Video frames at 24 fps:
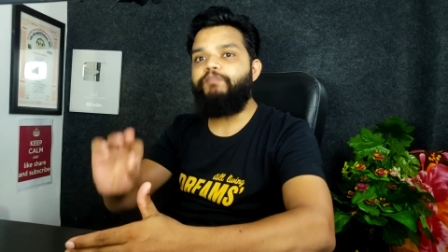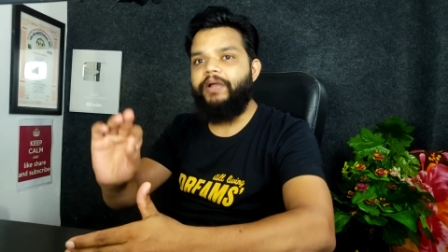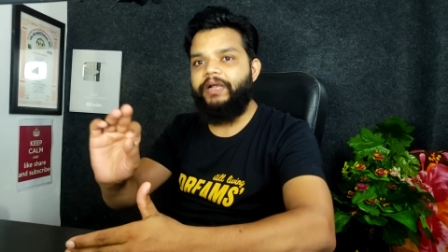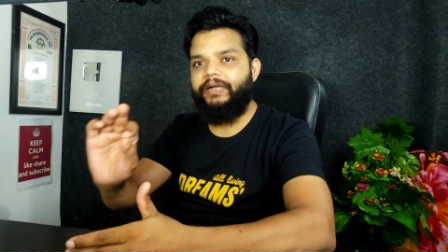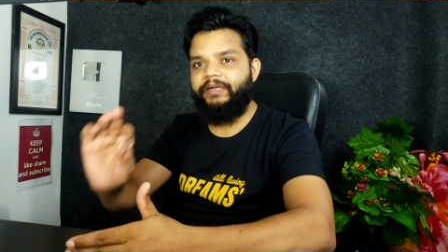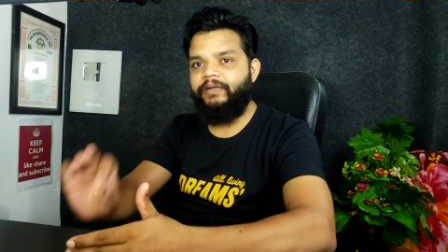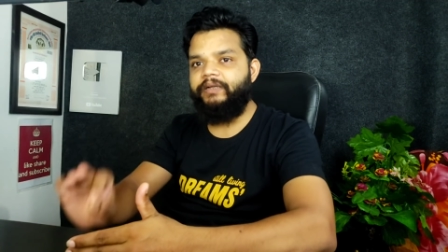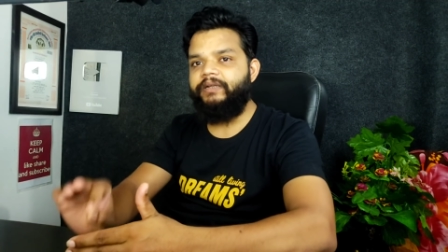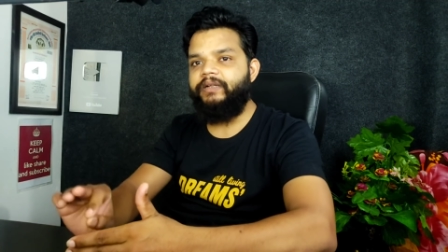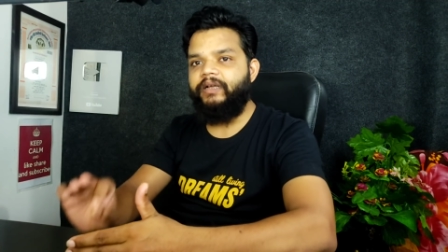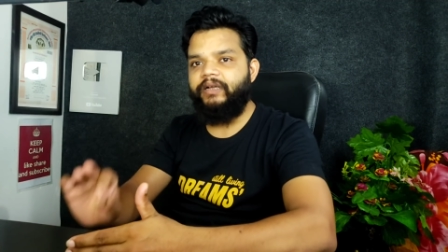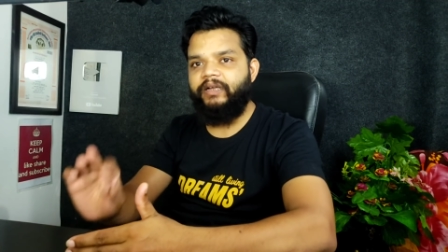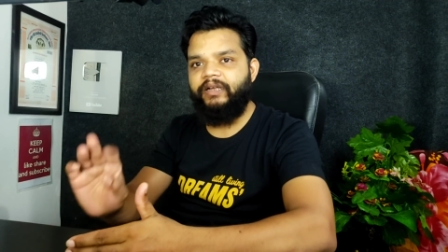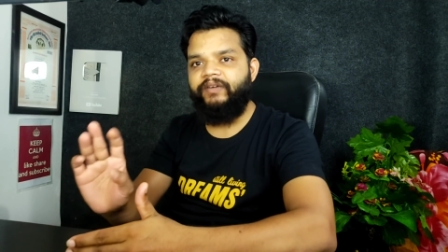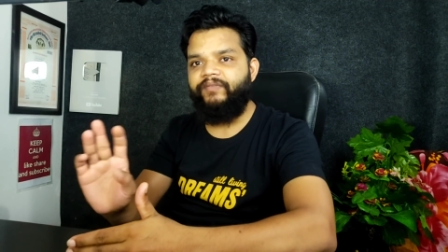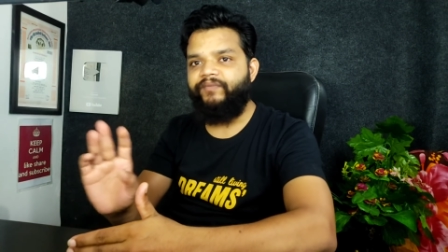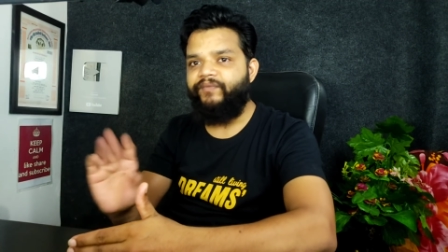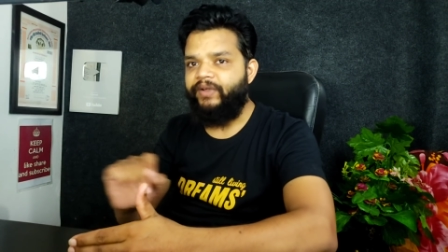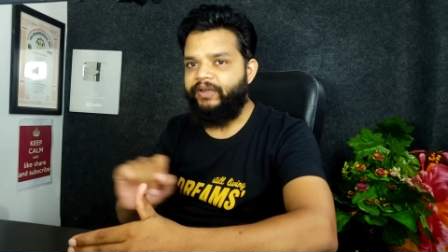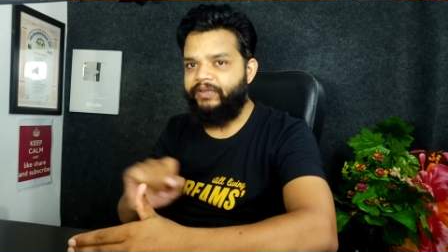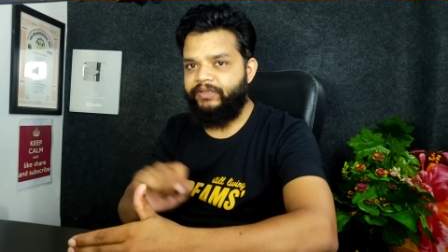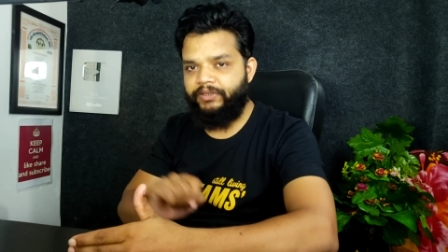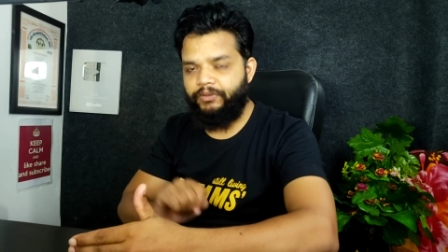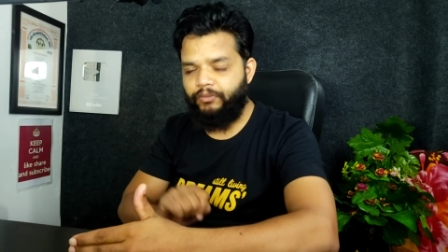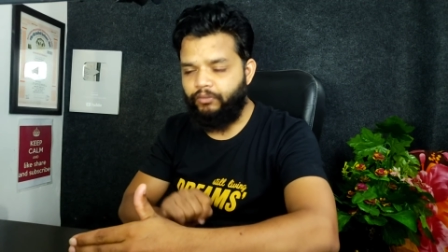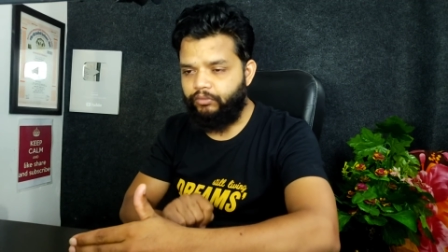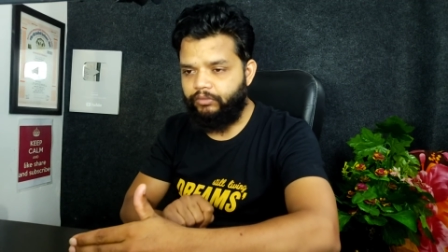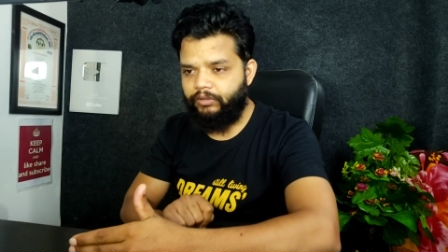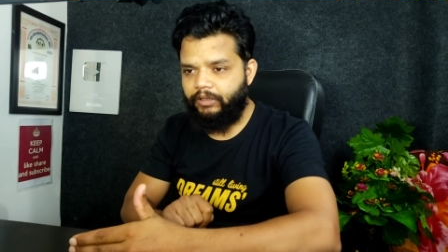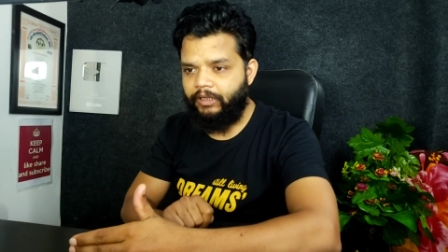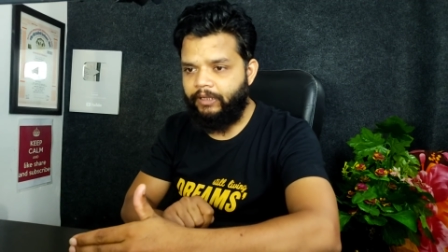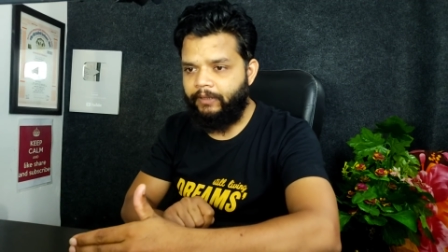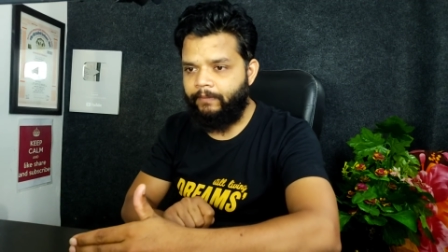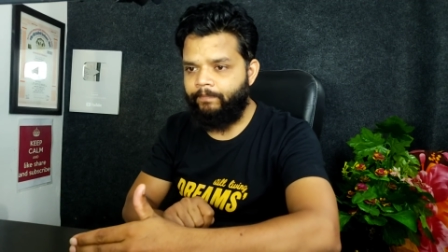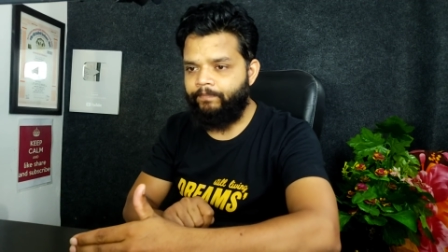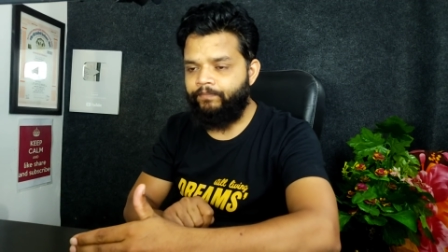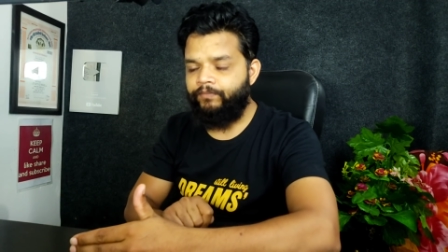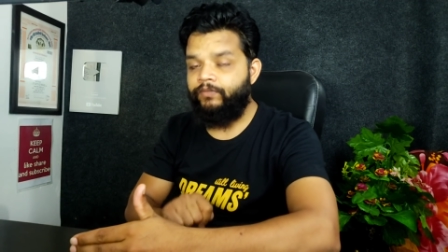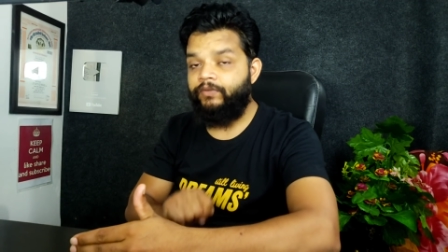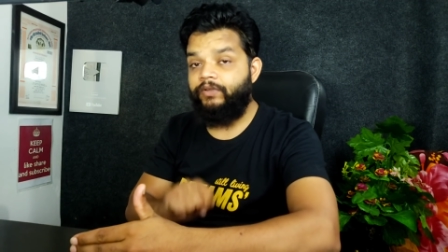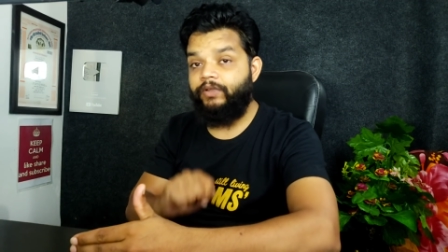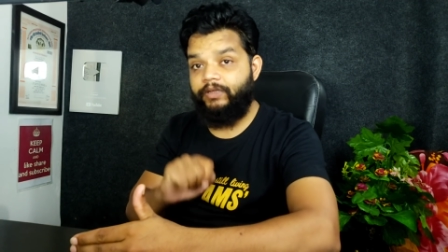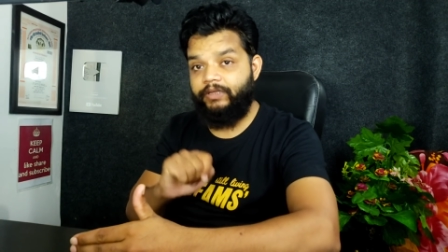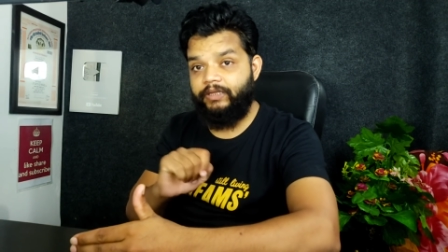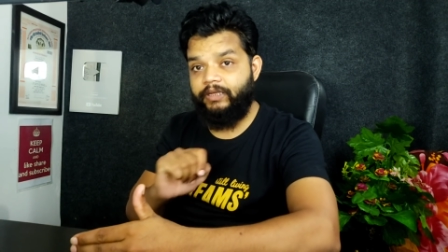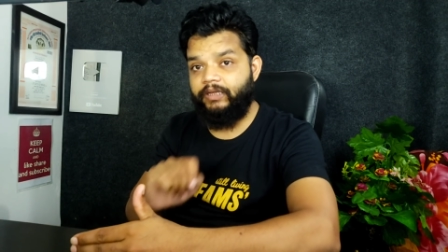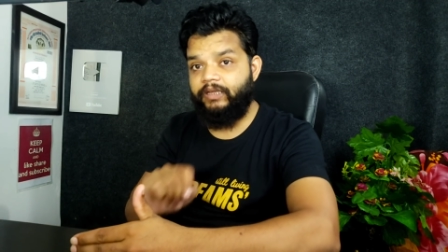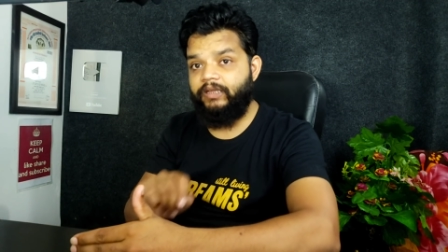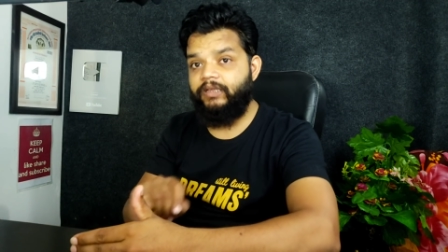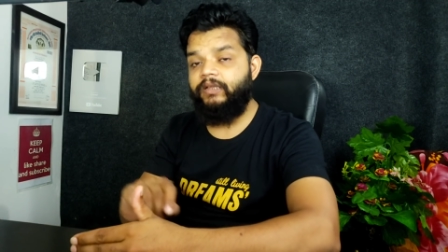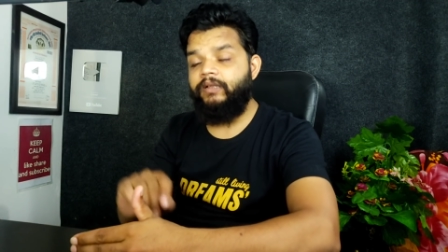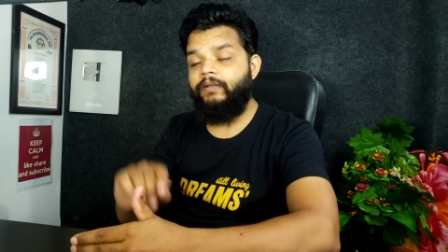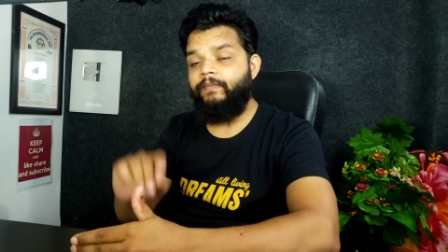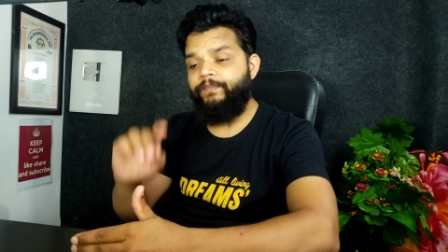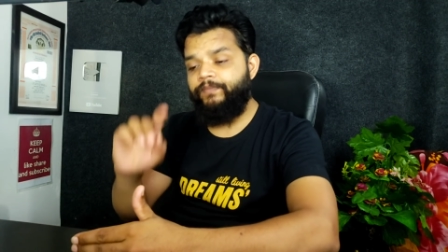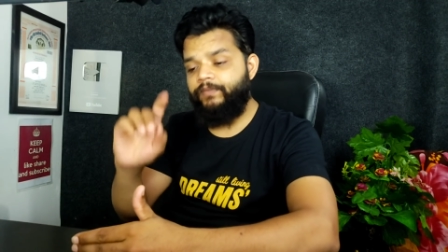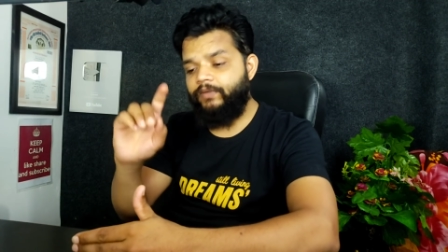बैक्टीरिया का इन्फेक्शन होता है जैसे कि